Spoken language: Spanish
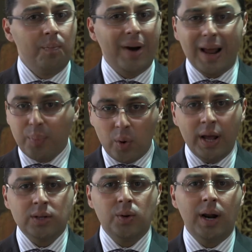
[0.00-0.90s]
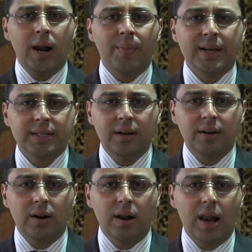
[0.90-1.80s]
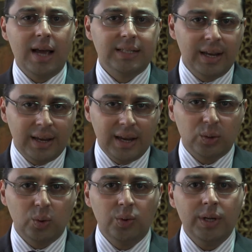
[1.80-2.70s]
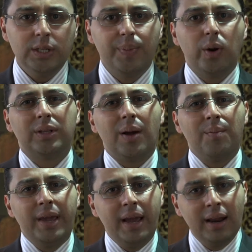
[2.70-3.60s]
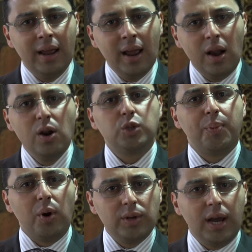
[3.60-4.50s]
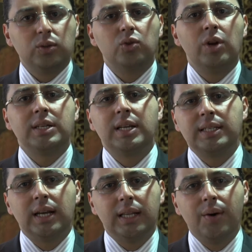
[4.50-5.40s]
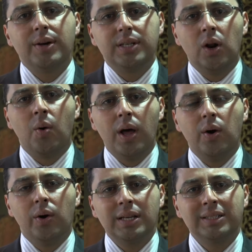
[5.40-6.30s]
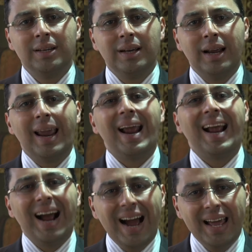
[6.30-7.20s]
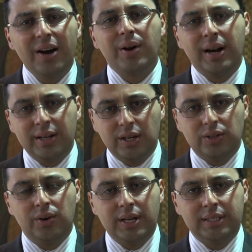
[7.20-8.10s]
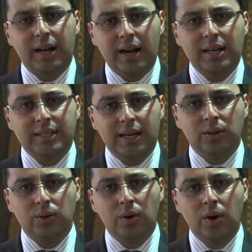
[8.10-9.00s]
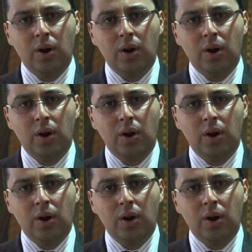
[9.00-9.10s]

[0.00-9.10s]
para poner sobre la mesa las inquietudes, pero también los proyectos y las iniciativas innovadoras que cada organización está realizando